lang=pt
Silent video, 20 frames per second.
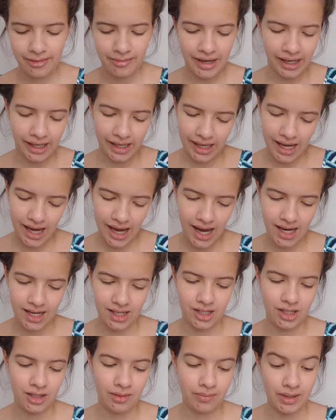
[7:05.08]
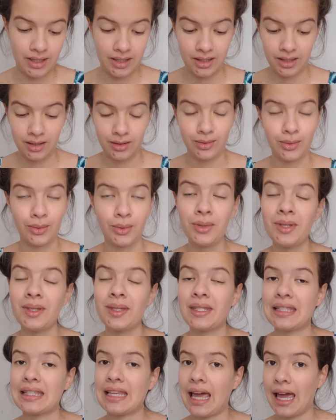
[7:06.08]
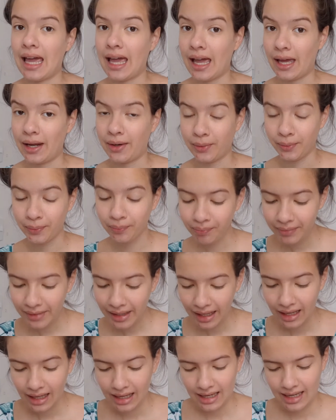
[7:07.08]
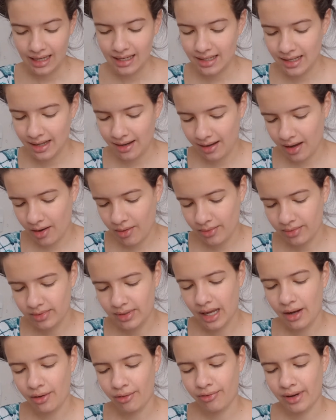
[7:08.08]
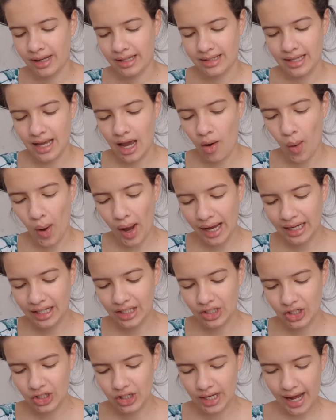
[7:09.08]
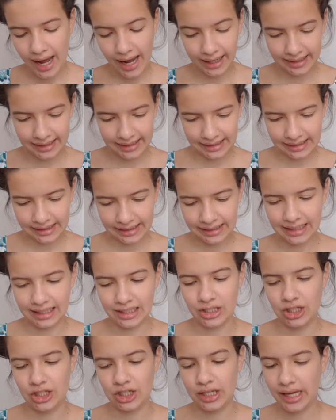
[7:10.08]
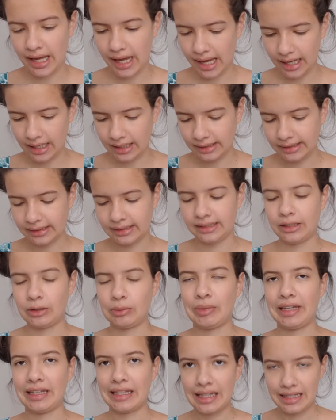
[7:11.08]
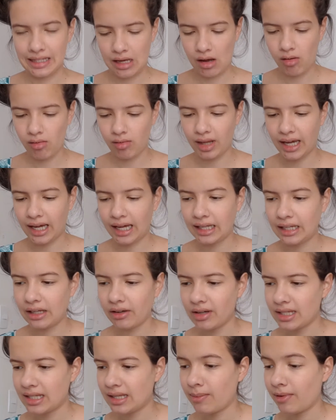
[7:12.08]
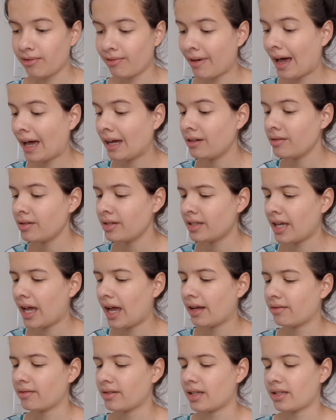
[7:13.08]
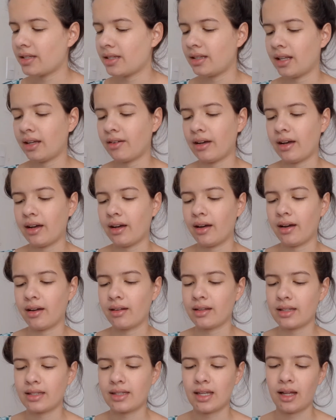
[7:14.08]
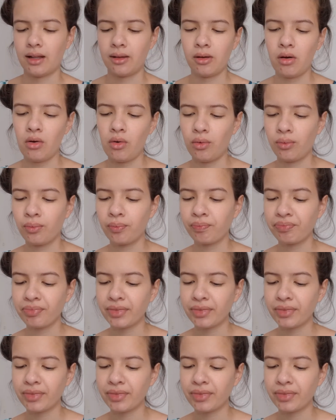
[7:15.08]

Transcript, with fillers: a maquiagem passando o sérum. Esse aqui é um sérum facial anti-acne da Thier, também da Sa Online. Eu recebi vários sérums assim da, da Salon